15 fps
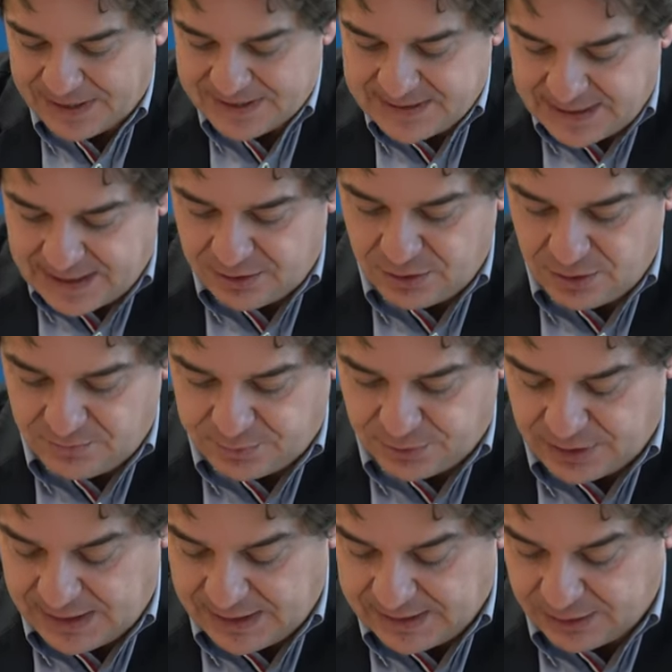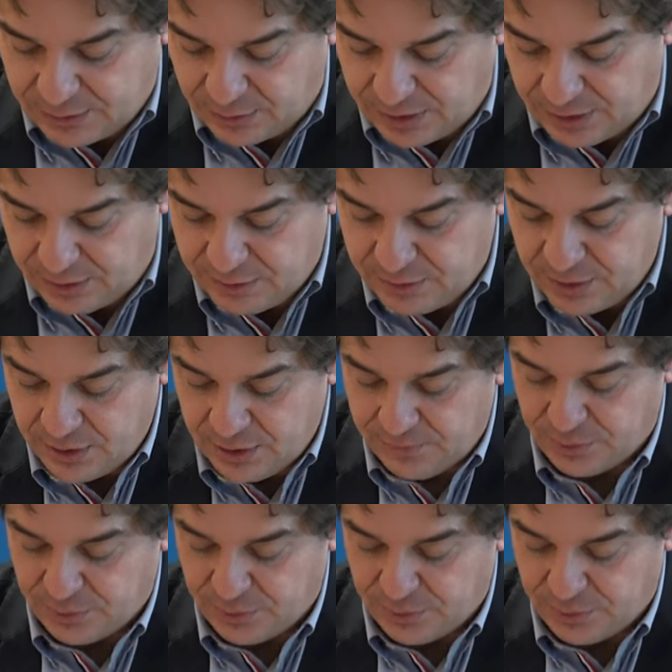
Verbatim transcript: paseando por el recorrido,